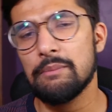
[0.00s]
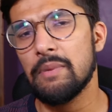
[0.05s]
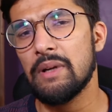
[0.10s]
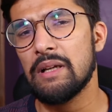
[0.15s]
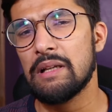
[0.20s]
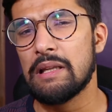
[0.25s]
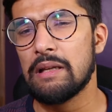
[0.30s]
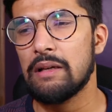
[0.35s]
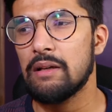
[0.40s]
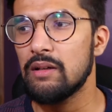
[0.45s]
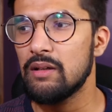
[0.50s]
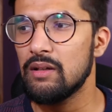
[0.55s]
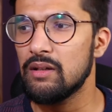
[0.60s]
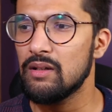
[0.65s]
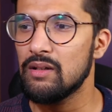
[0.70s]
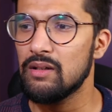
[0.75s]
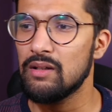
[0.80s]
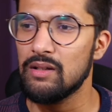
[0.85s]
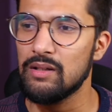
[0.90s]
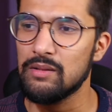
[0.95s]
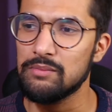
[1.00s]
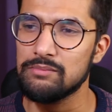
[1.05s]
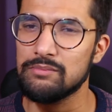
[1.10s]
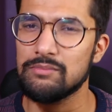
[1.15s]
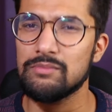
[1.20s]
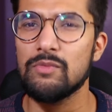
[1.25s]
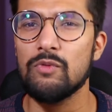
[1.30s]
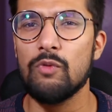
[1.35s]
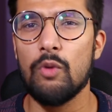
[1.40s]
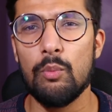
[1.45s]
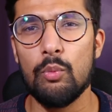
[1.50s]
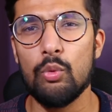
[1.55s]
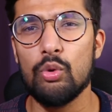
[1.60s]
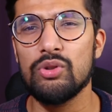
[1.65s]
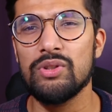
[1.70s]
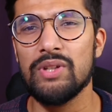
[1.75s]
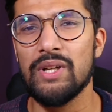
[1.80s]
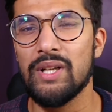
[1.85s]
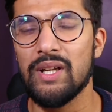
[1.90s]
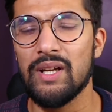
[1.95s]
बट um, वो मूड
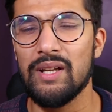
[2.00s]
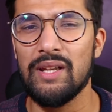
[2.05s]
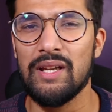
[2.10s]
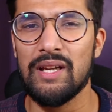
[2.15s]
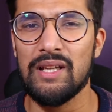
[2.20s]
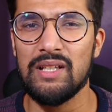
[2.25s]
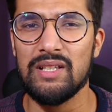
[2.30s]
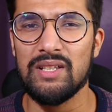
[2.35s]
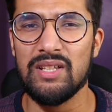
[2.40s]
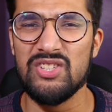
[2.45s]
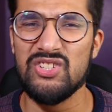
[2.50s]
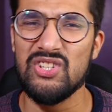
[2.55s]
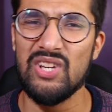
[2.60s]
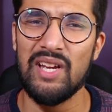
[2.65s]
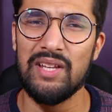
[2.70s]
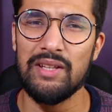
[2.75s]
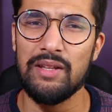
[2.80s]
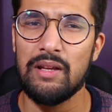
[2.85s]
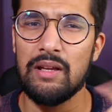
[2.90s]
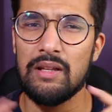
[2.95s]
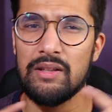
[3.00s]
सेट करने के लिए था शायद